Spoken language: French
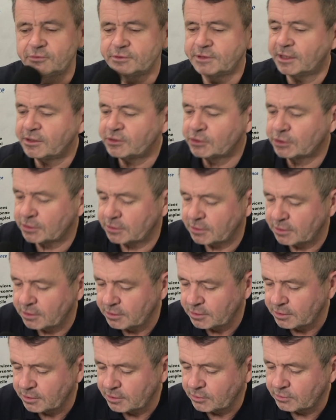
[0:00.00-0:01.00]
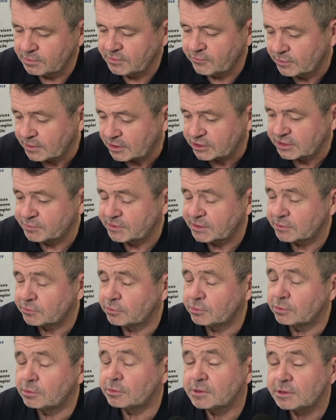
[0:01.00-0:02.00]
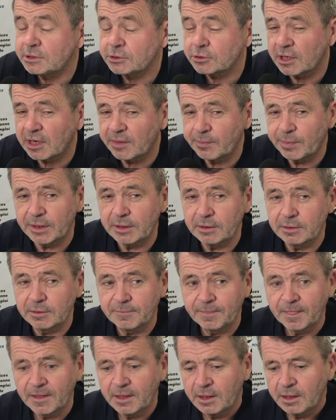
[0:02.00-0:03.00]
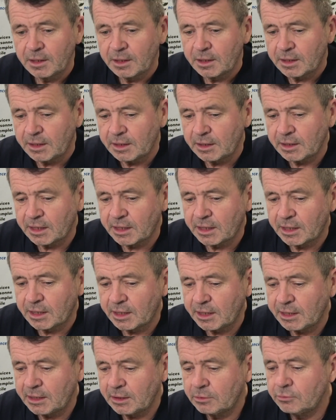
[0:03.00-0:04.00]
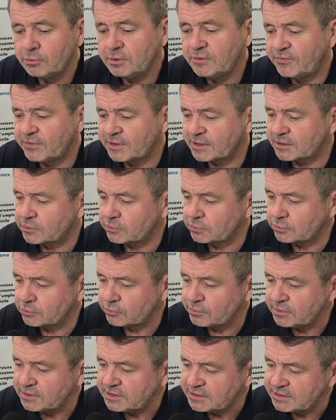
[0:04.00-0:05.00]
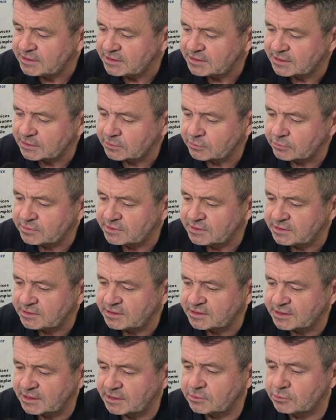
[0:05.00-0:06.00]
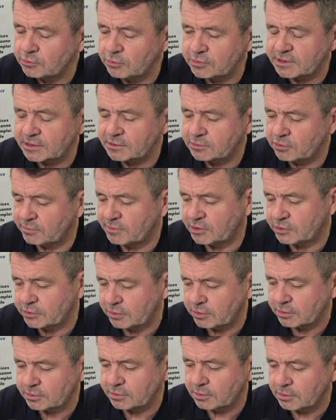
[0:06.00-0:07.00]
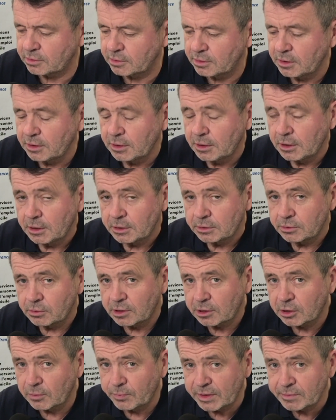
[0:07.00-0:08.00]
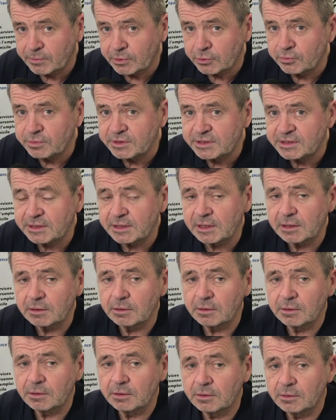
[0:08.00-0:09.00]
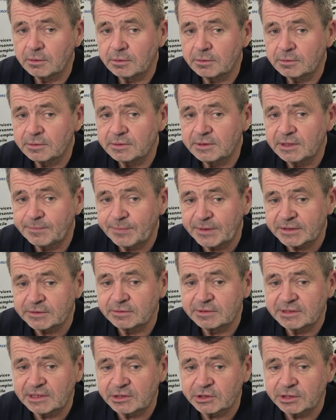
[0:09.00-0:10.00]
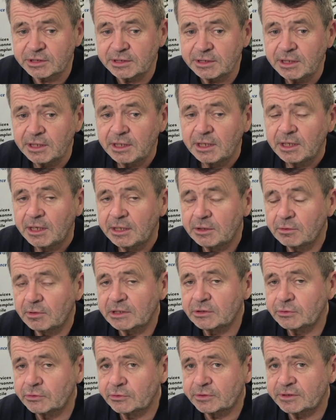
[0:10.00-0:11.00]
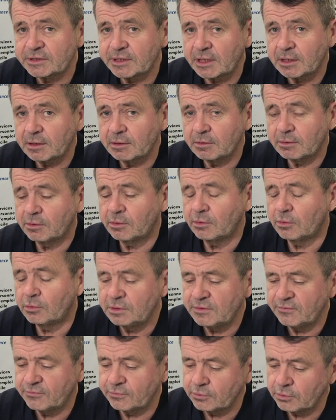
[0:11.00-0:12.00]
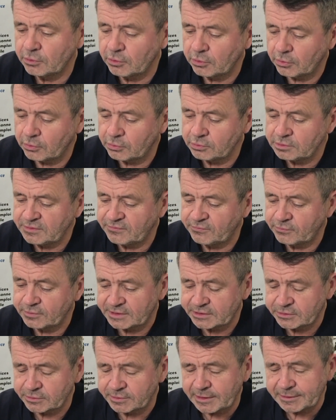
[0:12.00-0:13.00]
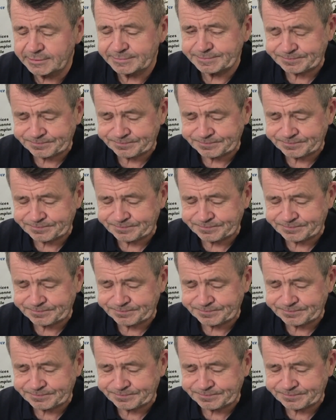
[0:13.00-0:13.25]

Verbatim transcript: d'Arche euh, au niveau MC2, qui je le rappelle est l'unification de Médicis et de Citizen, deux acteurs majeurs dans, dans l'accompagnement domicile euh, des personnes âgées et dans l'action sociale euh, au, niveau, au niveau national.